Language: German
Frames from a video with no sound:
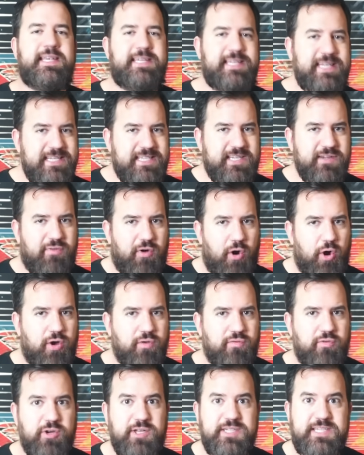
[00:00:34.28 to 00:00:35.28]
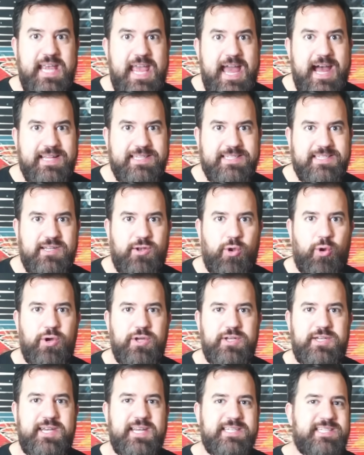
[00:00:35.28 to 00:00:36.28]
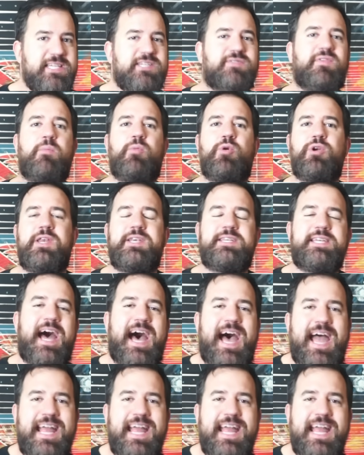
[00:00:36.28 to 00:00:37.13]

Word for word: Diese Woche wird es ernst, Leute. Das ist vermutlich eine